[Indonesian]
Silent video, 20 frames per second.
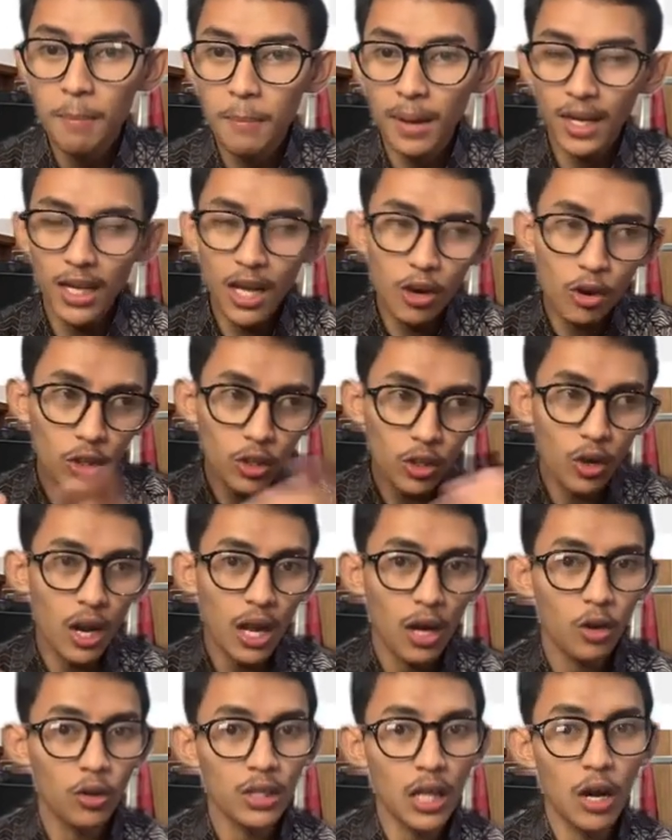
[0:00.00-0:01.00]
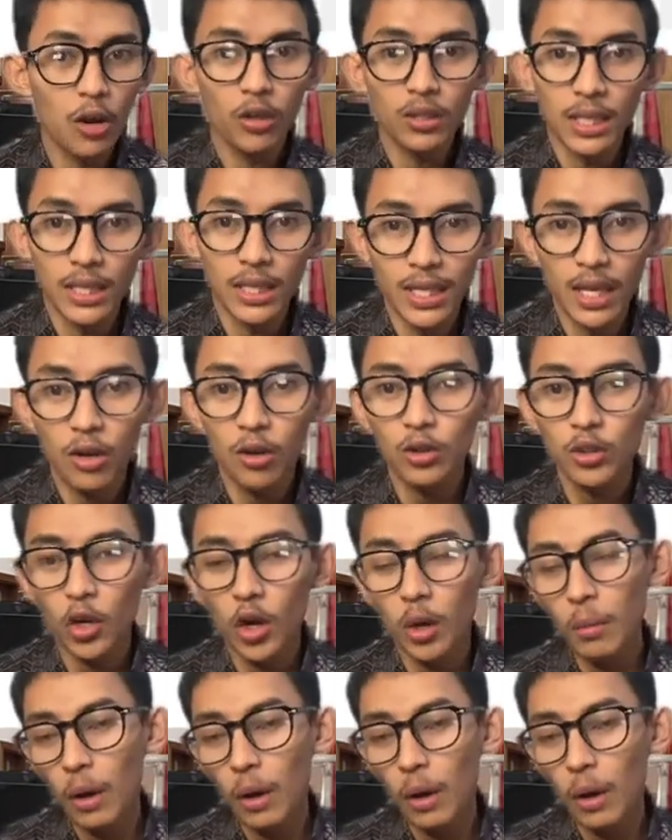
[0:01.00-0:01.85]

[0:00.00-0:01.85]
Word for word: mereka ngontrol anggota-anggotanya ngontrol